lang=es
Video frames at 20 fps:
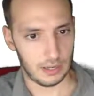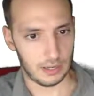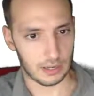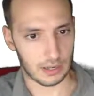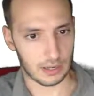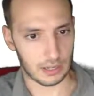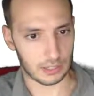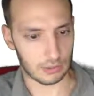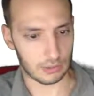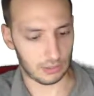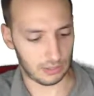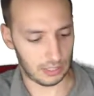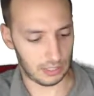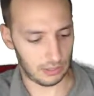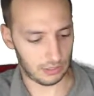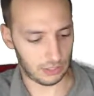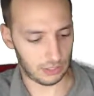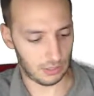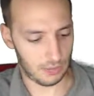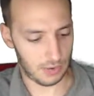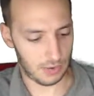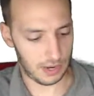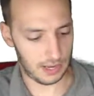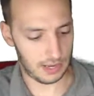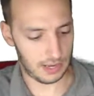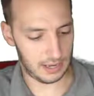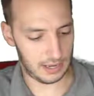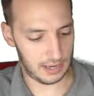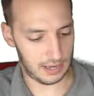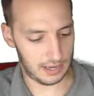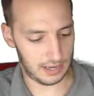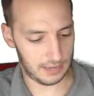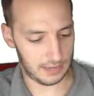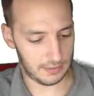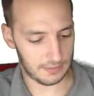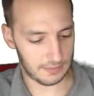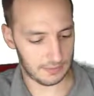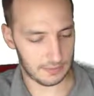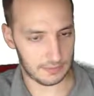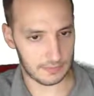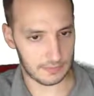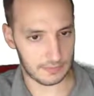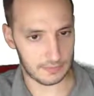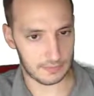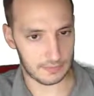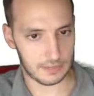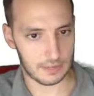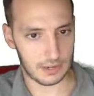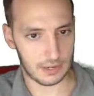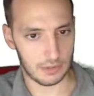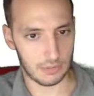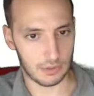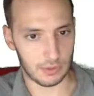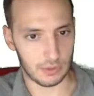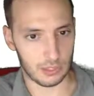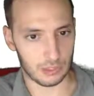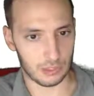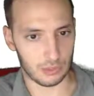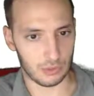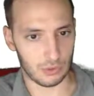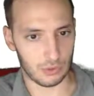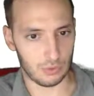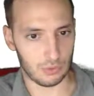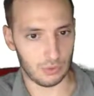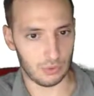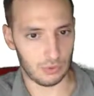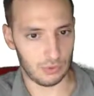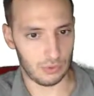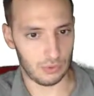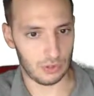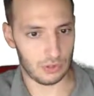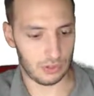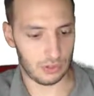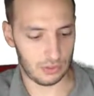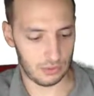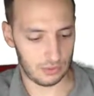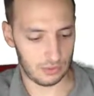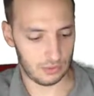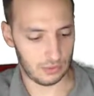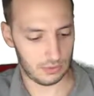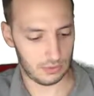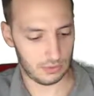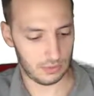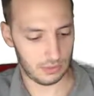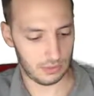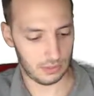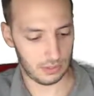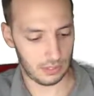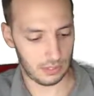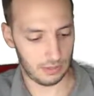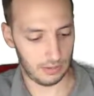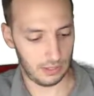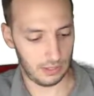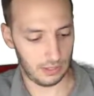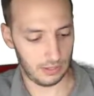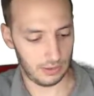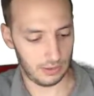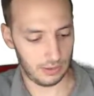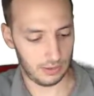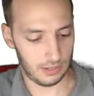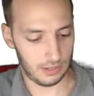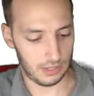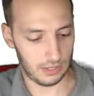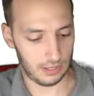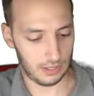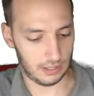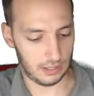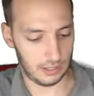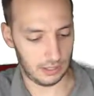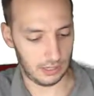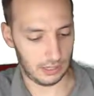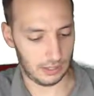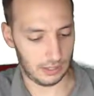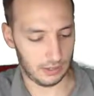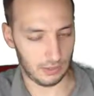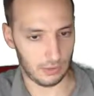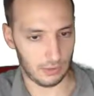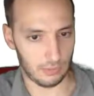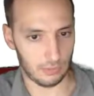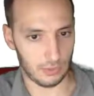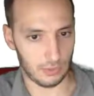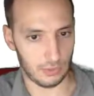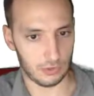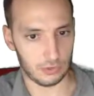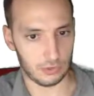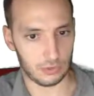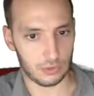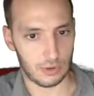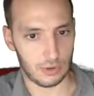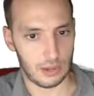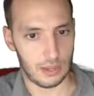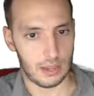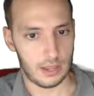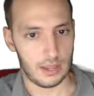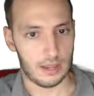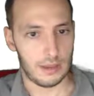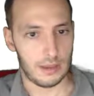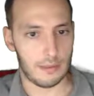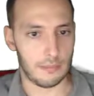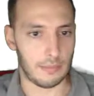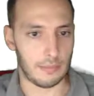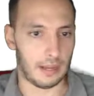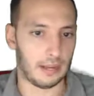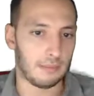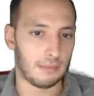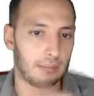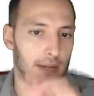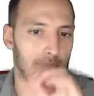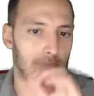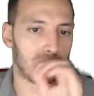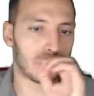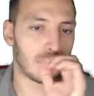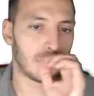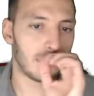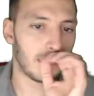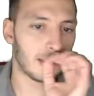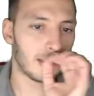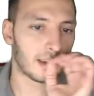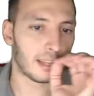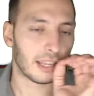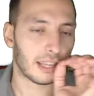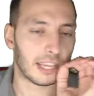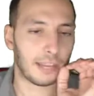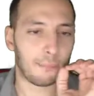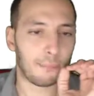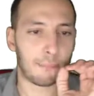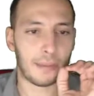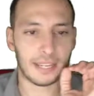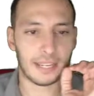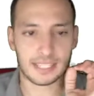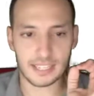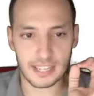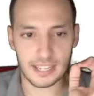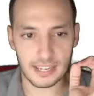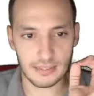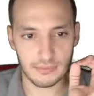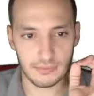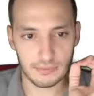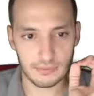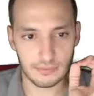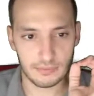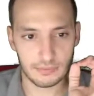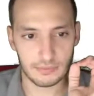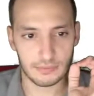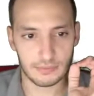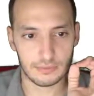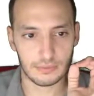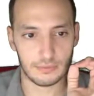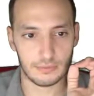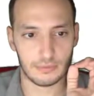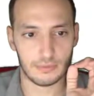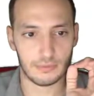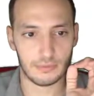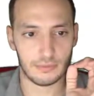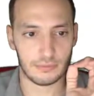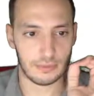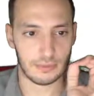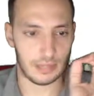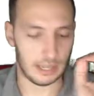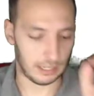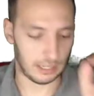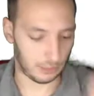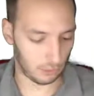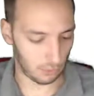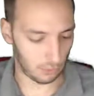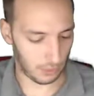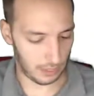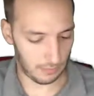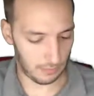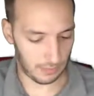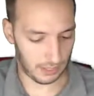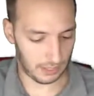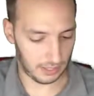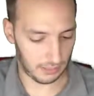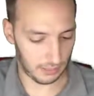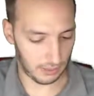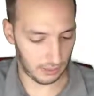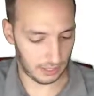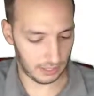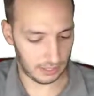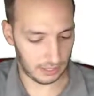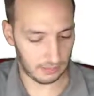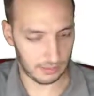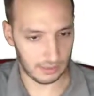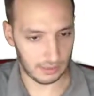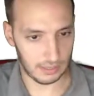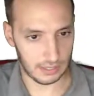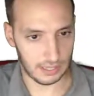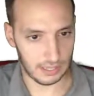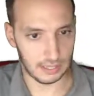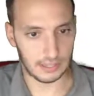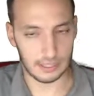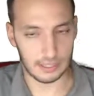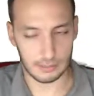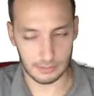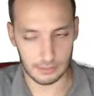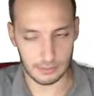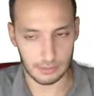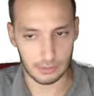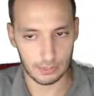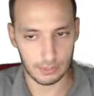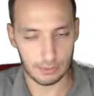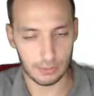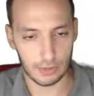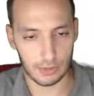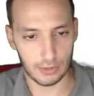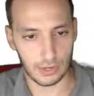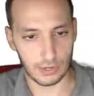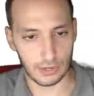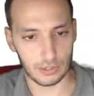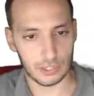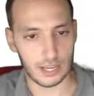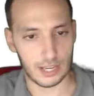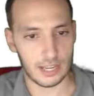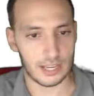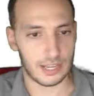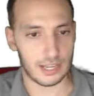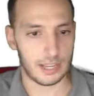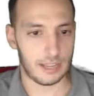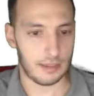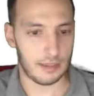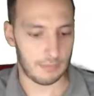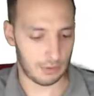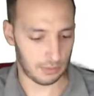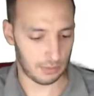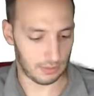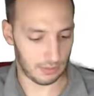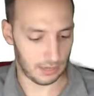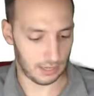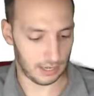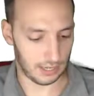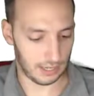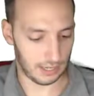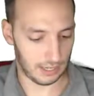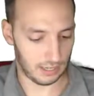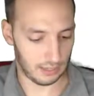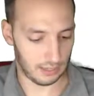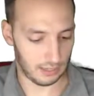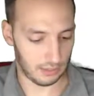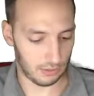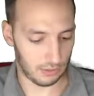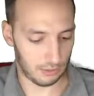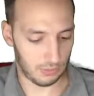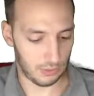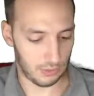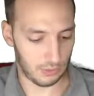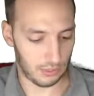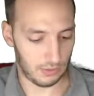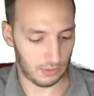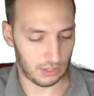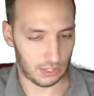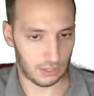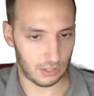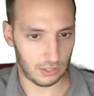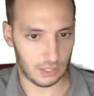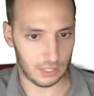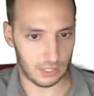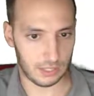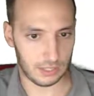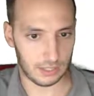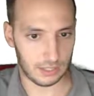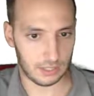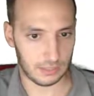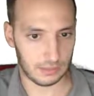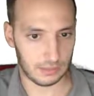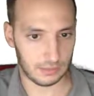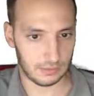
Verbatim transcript: resultado es igual a, hemos dicho, num1 dividido entre num2. Vale, vamos a ver qué pasa actualmente. Bueno, antes, antes vamos a poner una cosa. Vamos a poner aquí número de divisiones.